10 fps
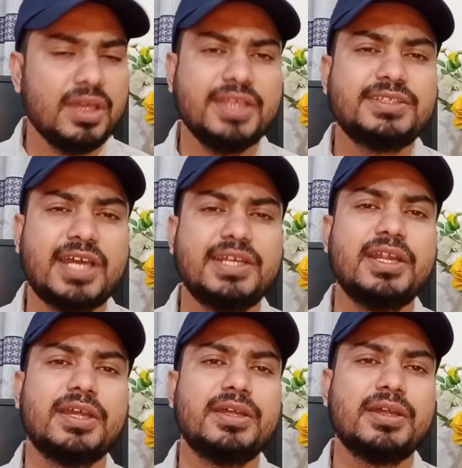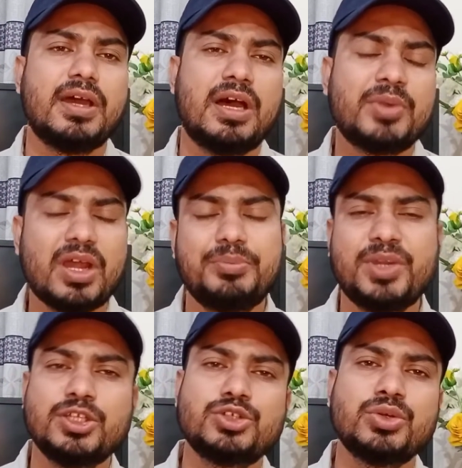এই চ্যানেলে আমরা
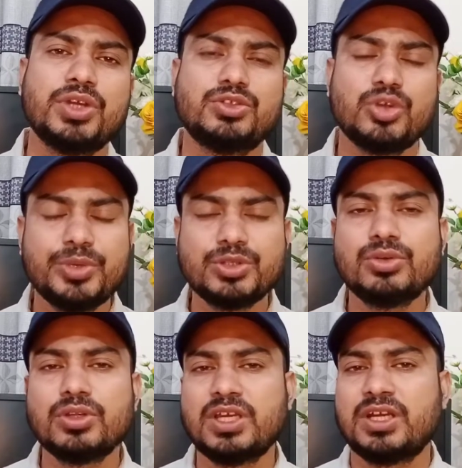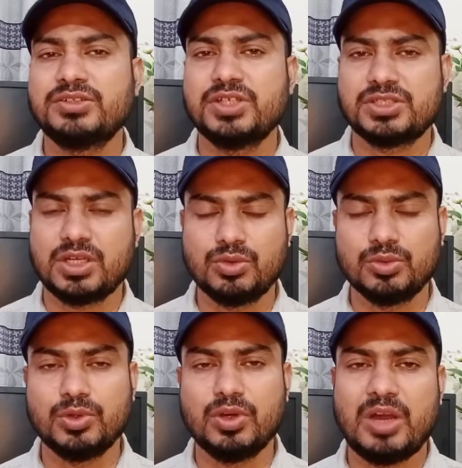আপনাদের সঙ্গে চব্বিশ ঘন্টা থাকার চেষ্টা
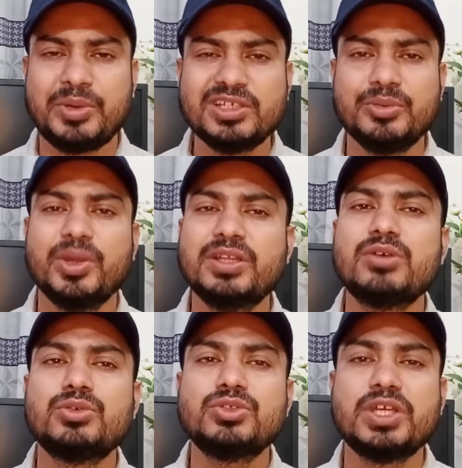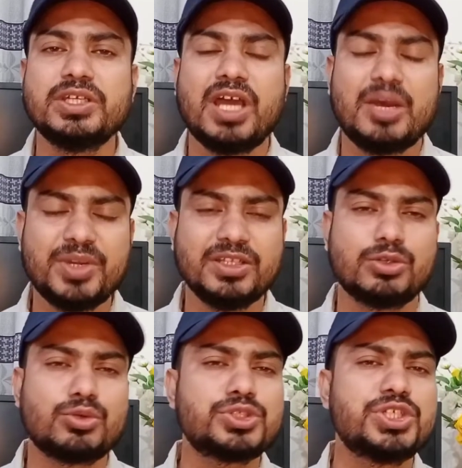করব আমাদের মেধা অনুযায়ী আপনাদের
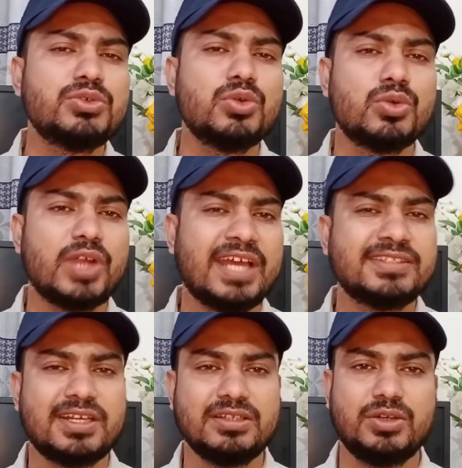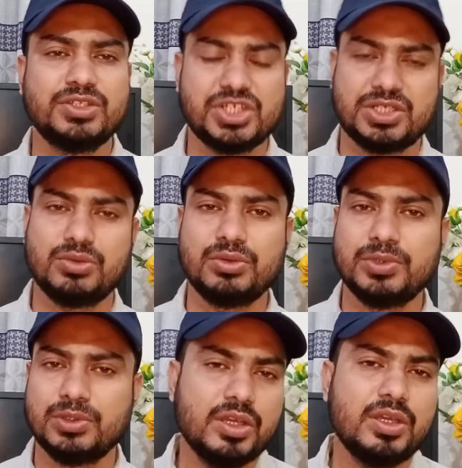কোশ্চেনগুলোর অ্যান্সার দেওয়ার চেষ্টা করব
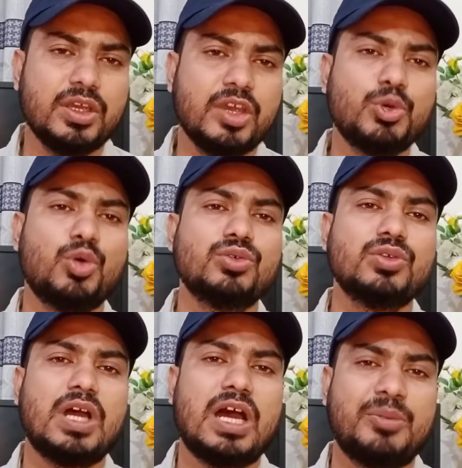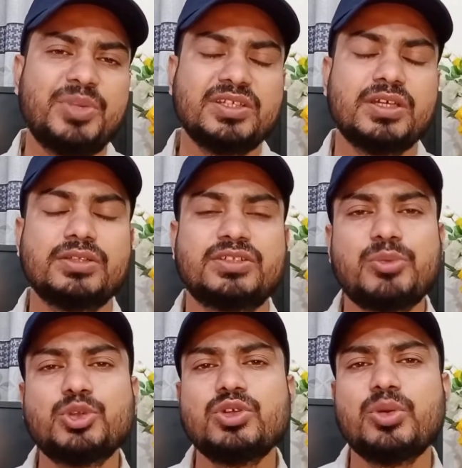এবং আপনাদের
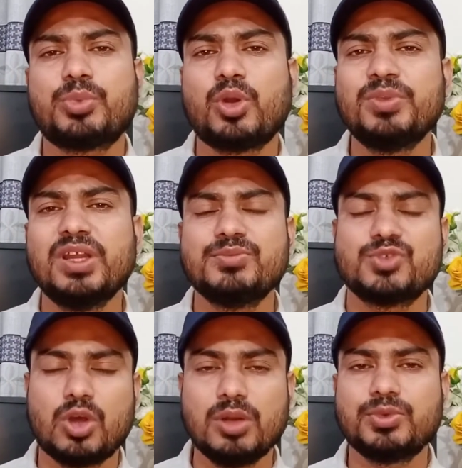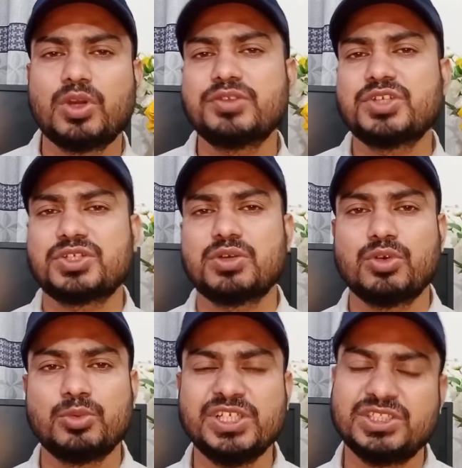যাবতীয় প্রবলেম সলভ করার চেষ্টা
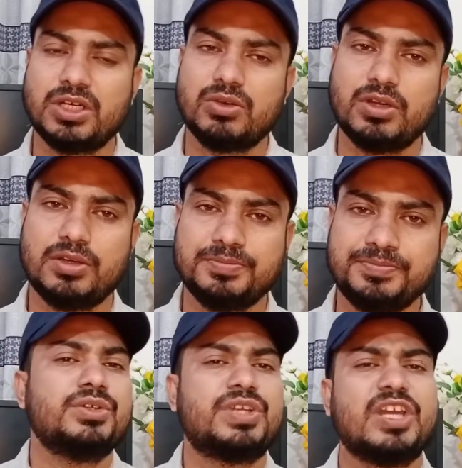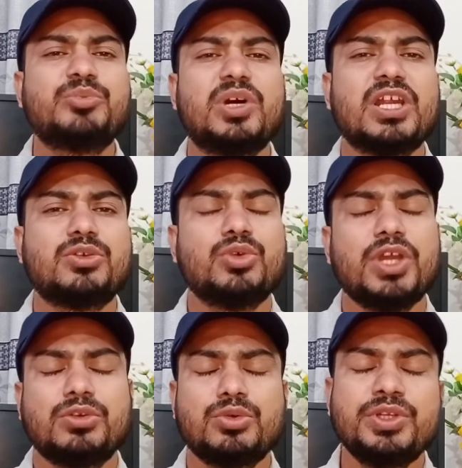করব ইনশাল্লাহ টেক বাংলা টুকে
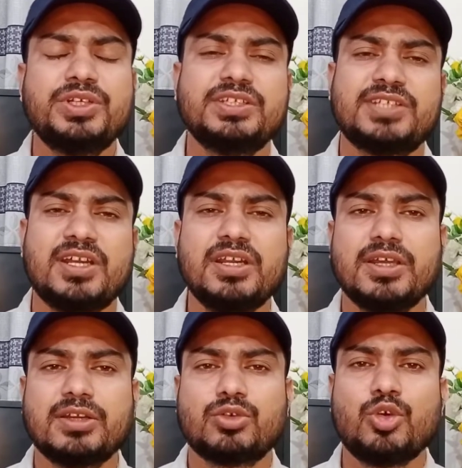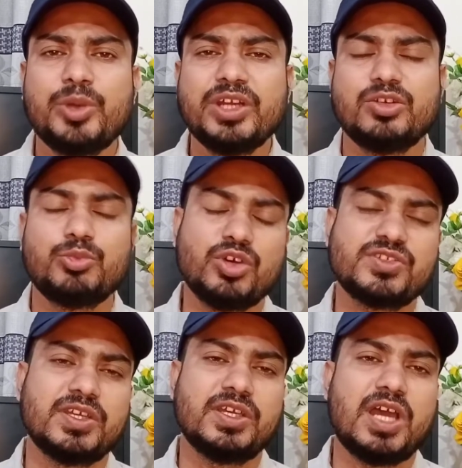টোয়েন্টি চ্যানেলের কমেন্ট
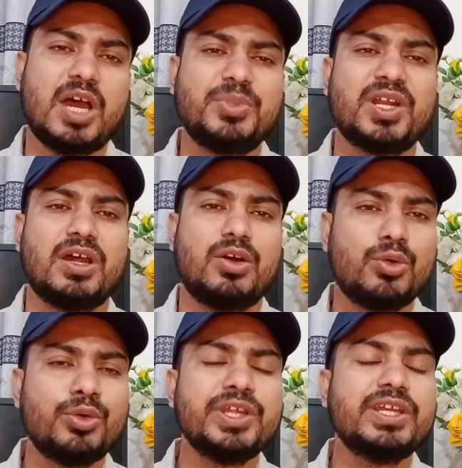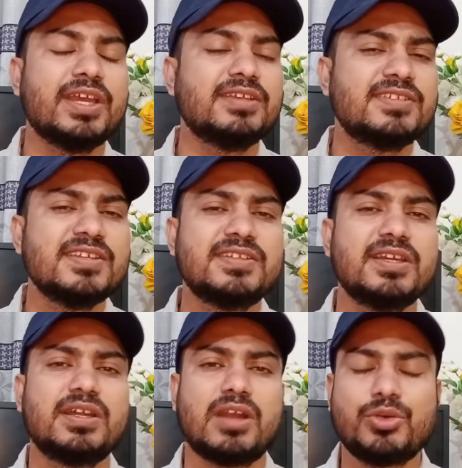বক্সে আপনারা অনেকেই
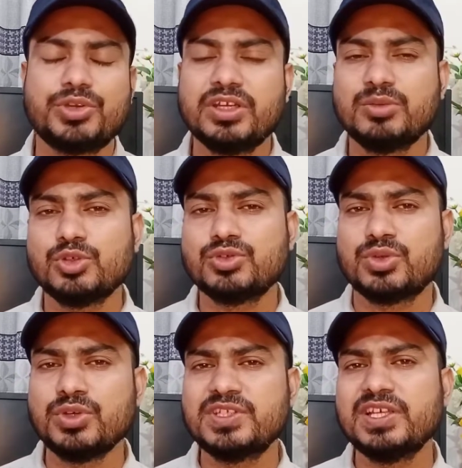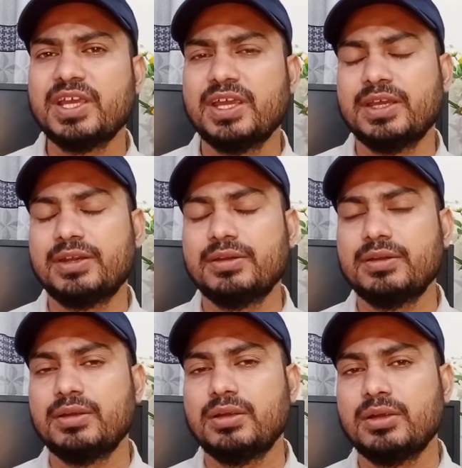সিসিএনের রাউটিং এবং সুইজিং এর
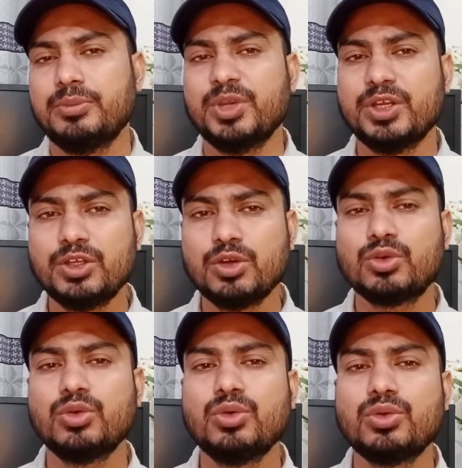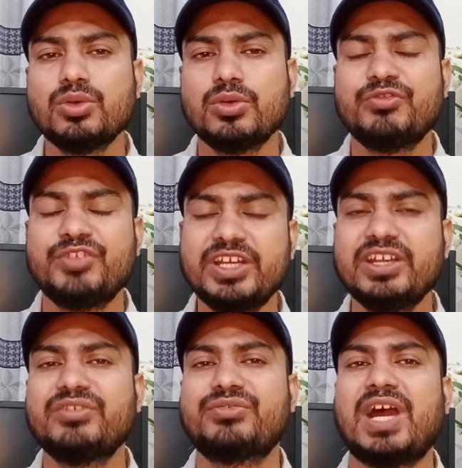ভিডিওগুলোর
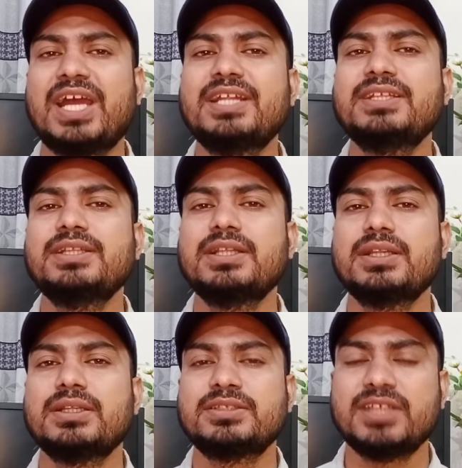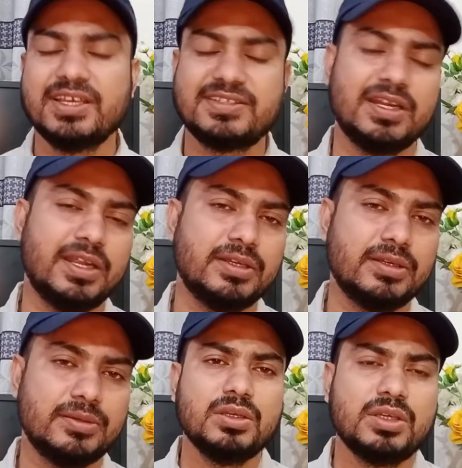পিডিএফ ফাইল চেয়েছিলেন
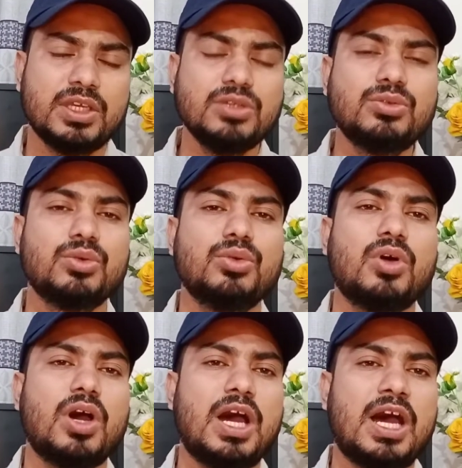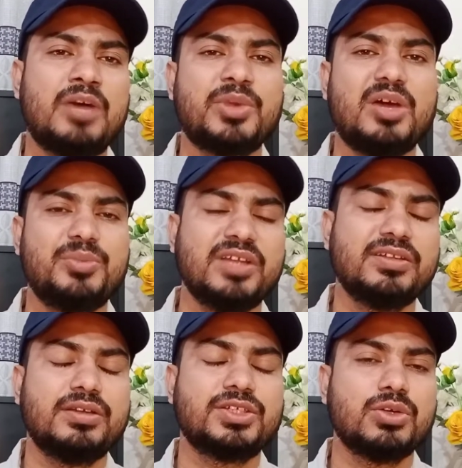কিন্তু আমরা
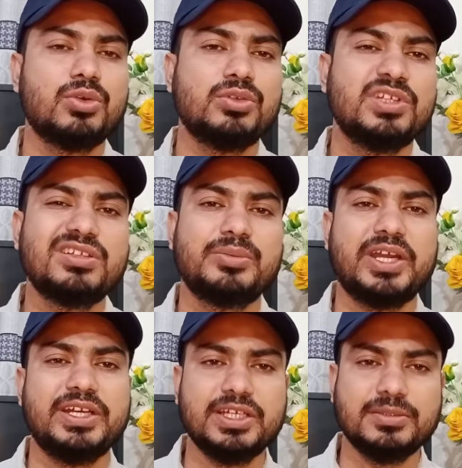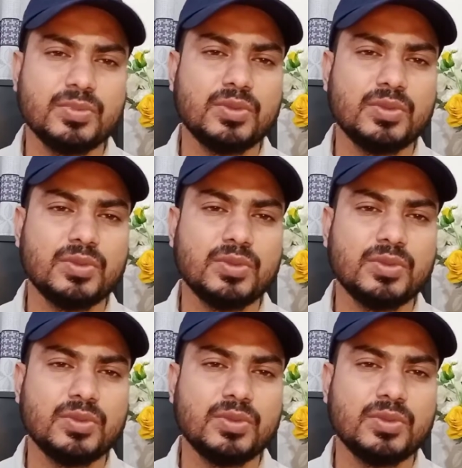আপনাদের সেগুলো দিতে পারিনি